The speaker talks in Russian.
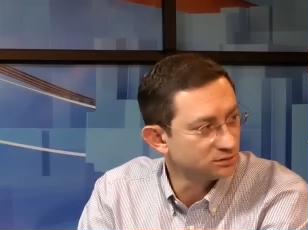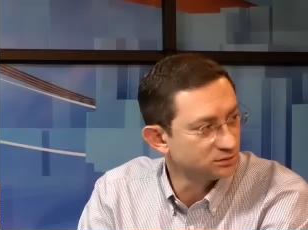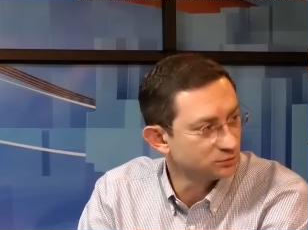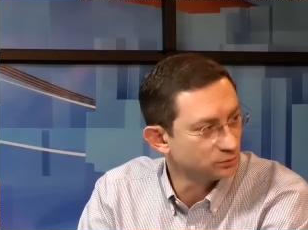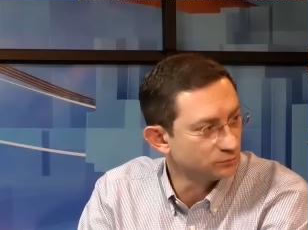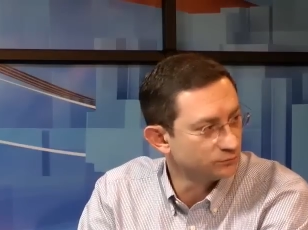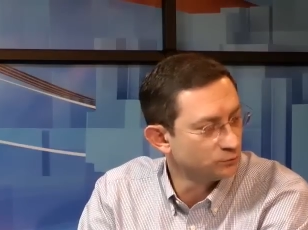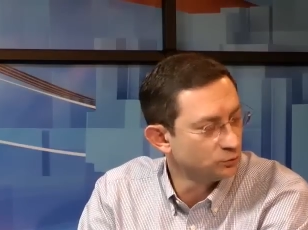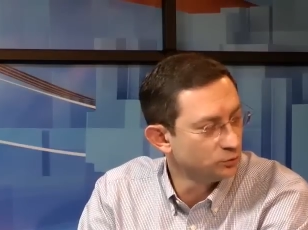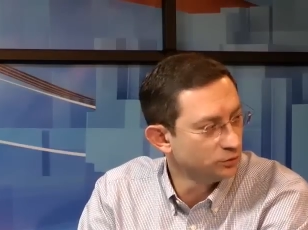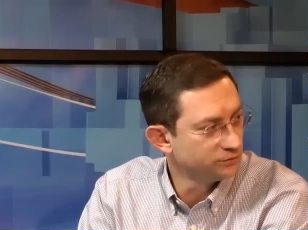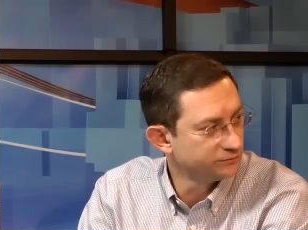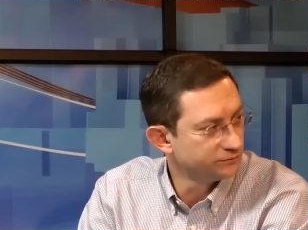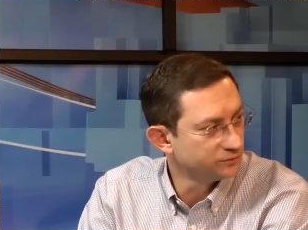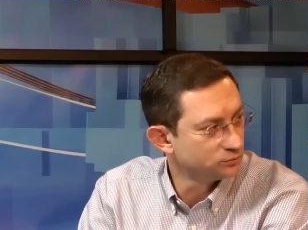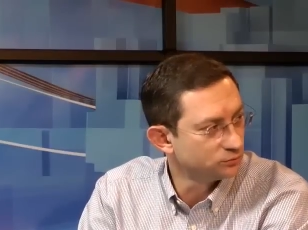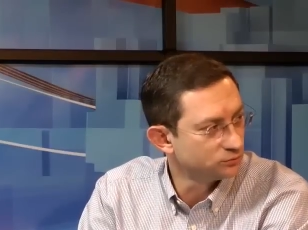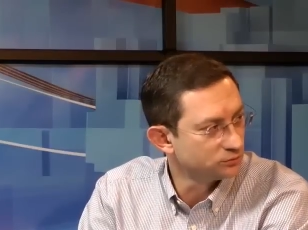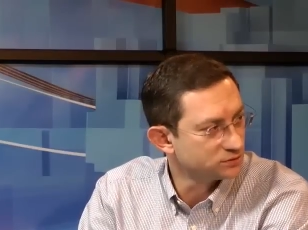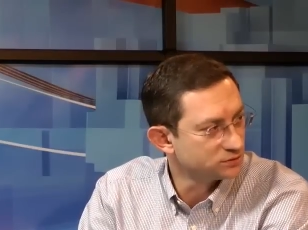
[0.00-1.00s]
которые входят в
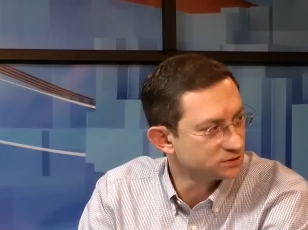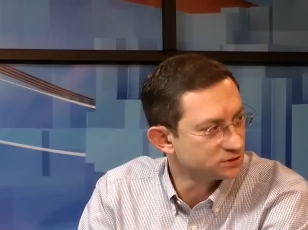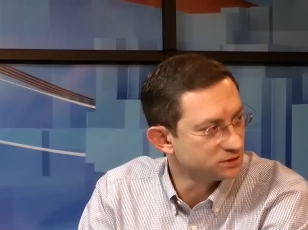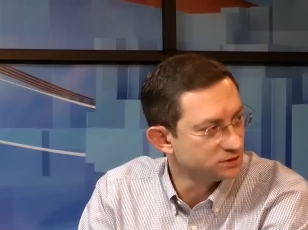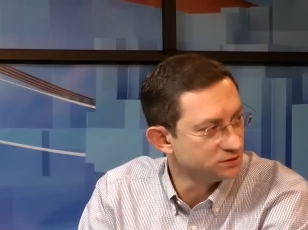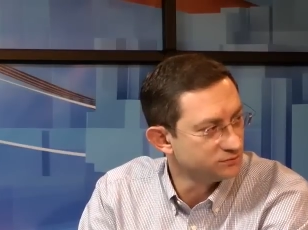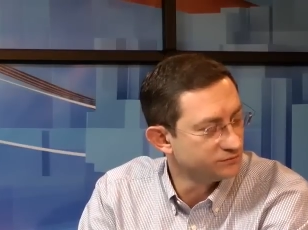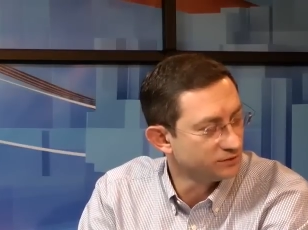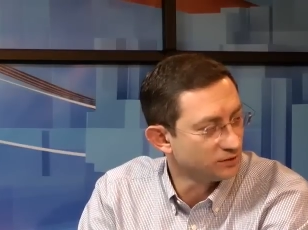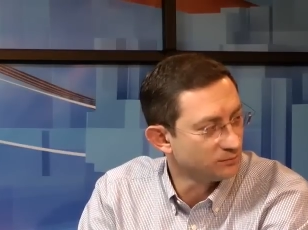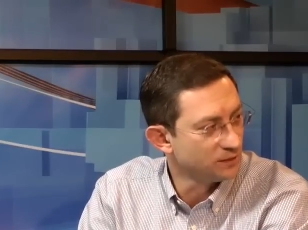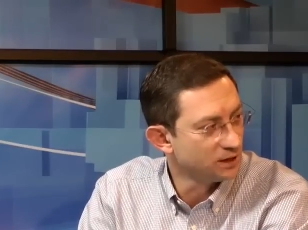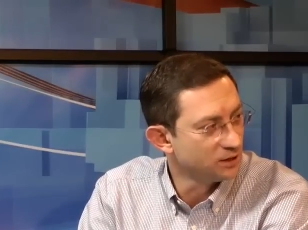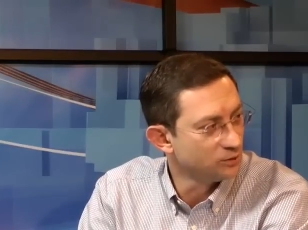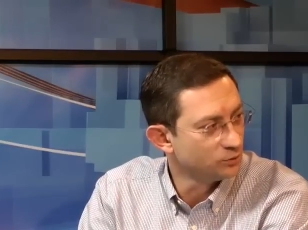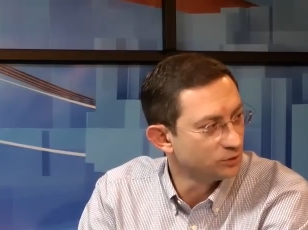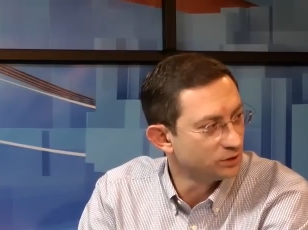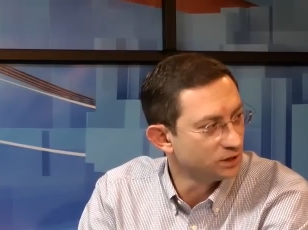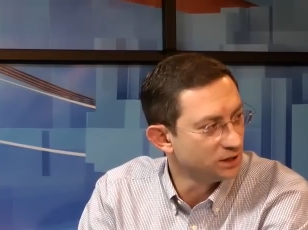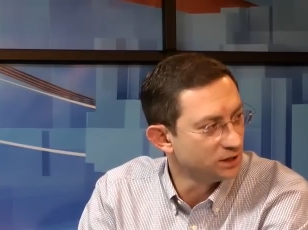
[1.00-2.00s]
эту, так сказать,
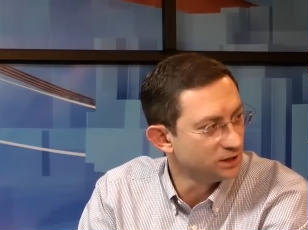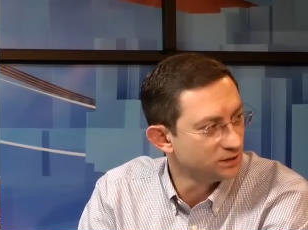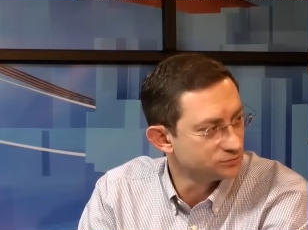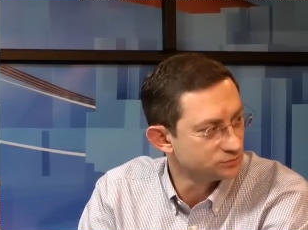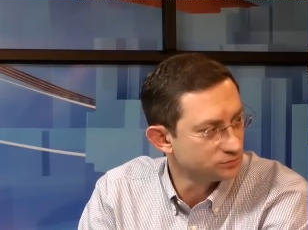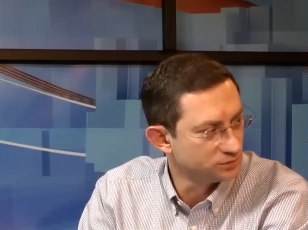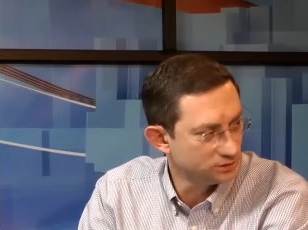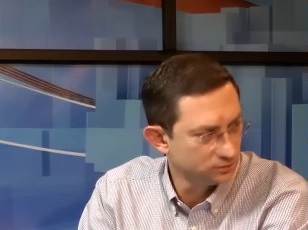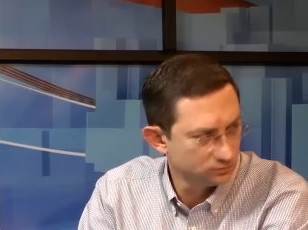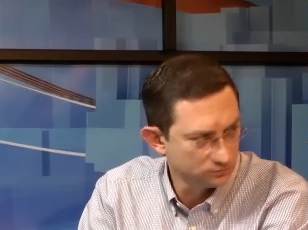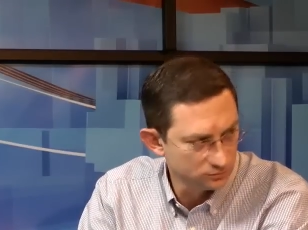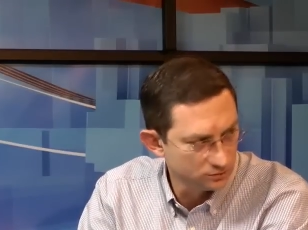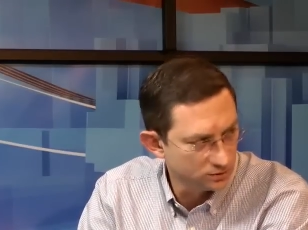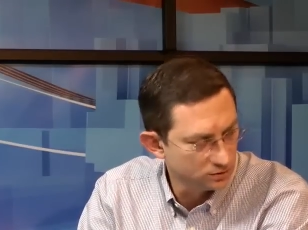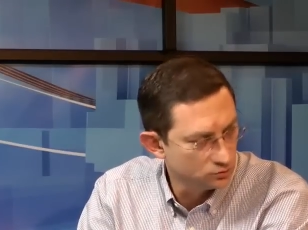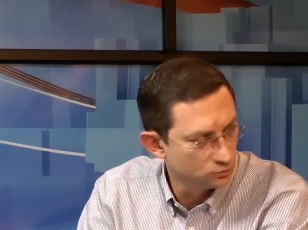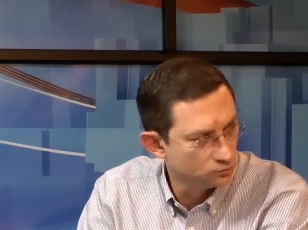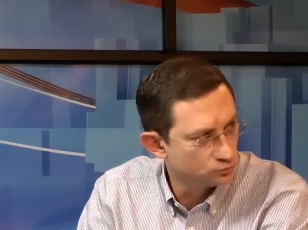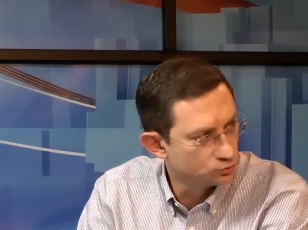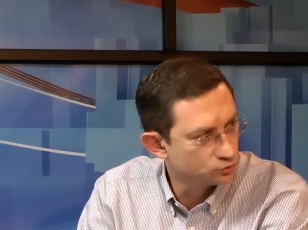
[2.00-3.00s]
неформальную коалицию, ну, я
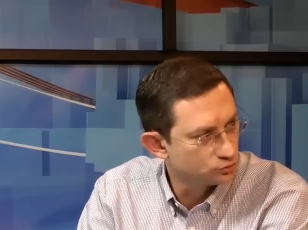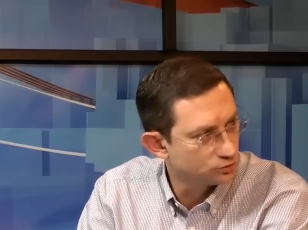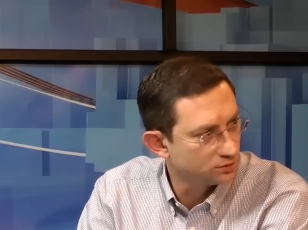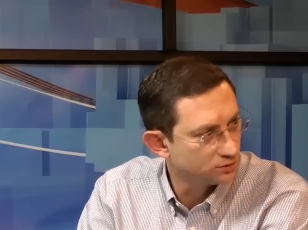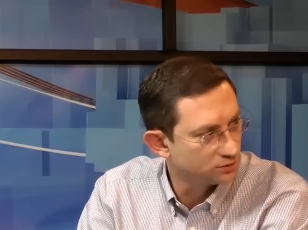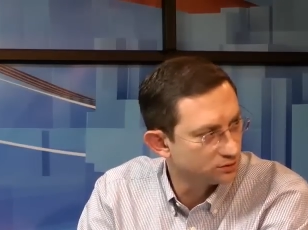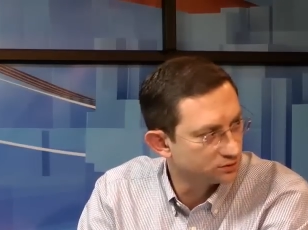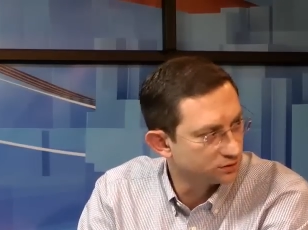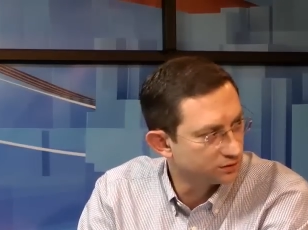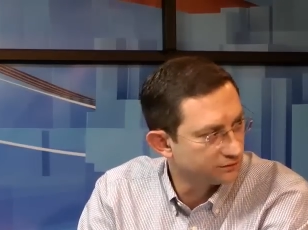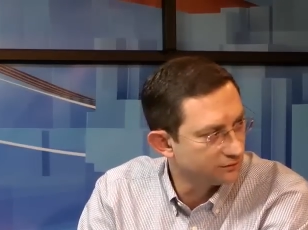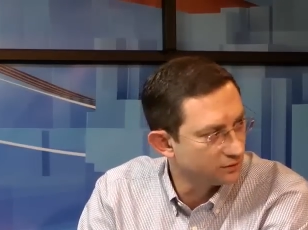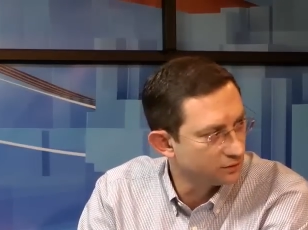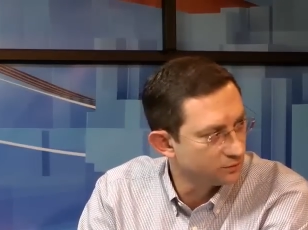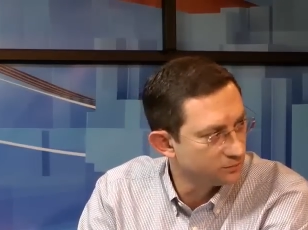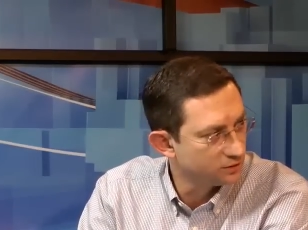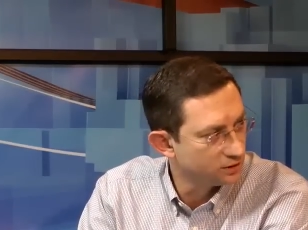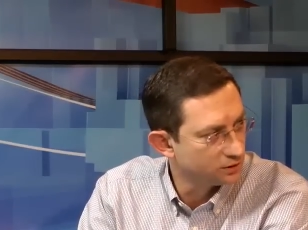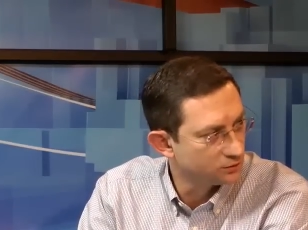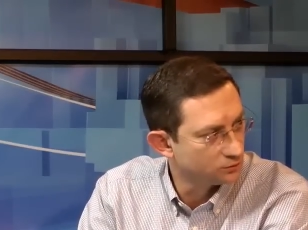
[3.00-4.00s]
не думаю, что я открываю
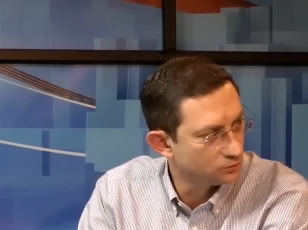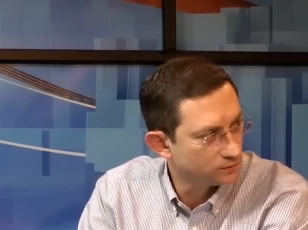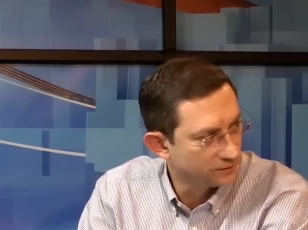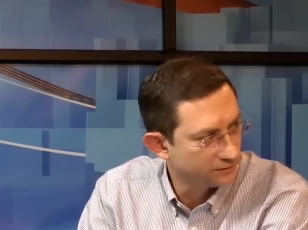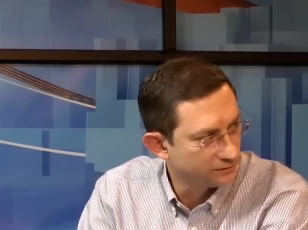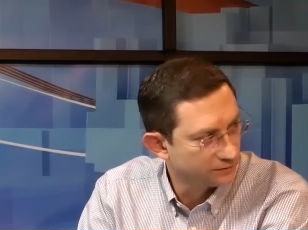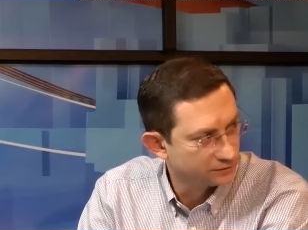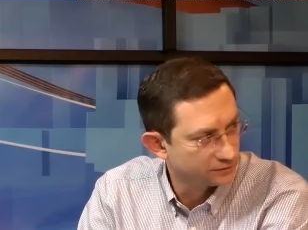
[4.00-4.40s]
Америку, правда?